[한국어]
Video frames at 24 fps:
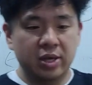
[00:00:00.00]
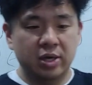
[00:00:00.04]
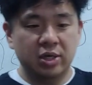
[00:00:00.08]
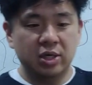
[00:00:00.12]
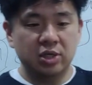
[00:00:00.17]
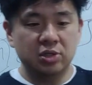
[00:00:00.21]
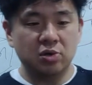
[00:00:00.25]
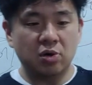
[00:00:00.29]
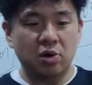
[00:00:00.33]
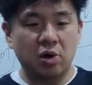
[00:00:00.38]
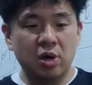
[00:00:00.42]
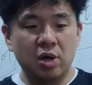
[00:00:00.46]

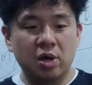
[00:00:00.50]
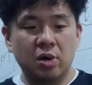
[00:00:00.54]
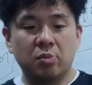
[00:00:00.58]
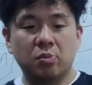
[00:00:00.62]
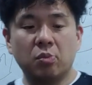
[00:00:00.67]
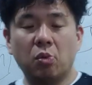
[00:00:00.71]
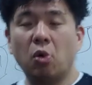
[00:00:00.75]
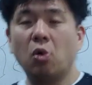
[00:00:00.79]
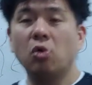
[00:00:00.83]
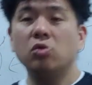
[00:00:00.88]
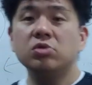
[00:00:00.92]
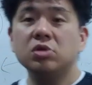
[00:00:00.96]
그래서
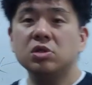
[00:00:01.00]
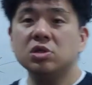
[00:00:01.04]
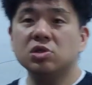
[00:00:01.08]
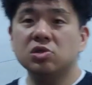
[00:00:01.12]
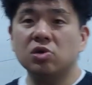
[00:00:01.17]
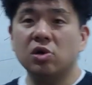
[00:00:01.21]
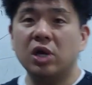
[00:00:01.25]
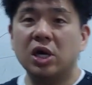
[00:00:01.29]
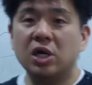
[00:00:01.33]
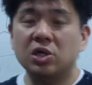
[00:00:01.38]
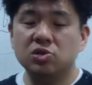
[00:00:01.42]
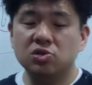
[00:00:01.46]
모든
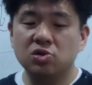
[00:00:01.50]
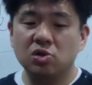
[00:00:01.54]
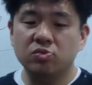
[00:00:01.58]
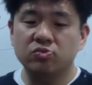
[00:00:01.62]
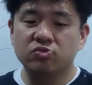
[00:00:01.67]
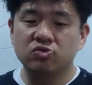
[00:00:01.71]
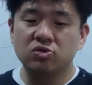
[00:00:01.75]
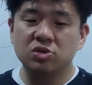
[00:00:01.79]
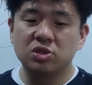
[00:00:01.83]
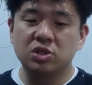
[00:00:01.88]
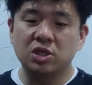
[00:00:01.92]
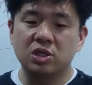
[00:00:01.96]
철학적
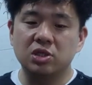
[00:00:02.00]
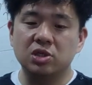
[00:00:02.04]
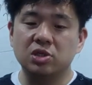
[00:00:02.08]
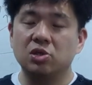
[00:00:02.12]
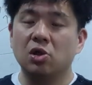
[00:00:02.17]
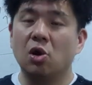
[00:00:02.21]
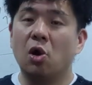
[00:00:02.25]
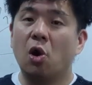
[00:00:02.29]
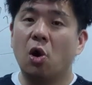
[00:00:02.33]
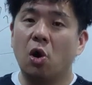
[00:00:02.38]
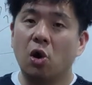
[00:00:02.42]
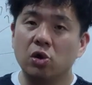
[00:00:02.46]

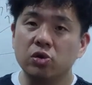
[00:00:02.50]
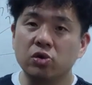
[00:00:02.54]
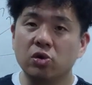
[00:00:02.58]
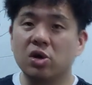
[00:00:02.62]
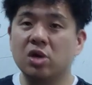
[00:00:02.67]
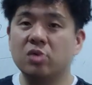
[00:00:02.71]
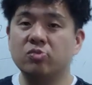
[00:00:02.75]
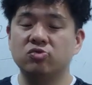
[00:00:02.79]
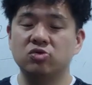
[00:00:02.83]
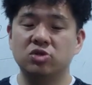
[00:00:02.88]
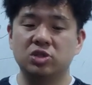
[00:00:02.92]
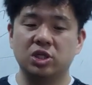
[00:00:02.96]
문제는
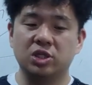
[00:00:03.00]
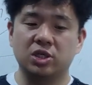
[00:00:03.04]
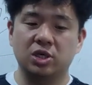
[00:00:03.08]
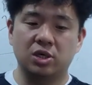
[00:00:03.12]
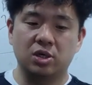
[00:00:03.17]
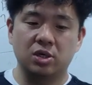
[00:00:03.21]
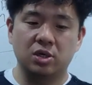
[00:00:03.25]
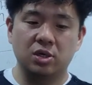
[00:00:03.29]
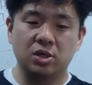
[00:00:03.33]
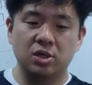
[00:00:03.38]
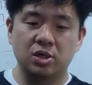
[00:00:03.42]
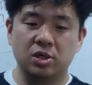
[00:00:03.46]
언어의
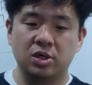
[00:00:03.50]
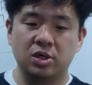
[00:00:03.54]
문제다.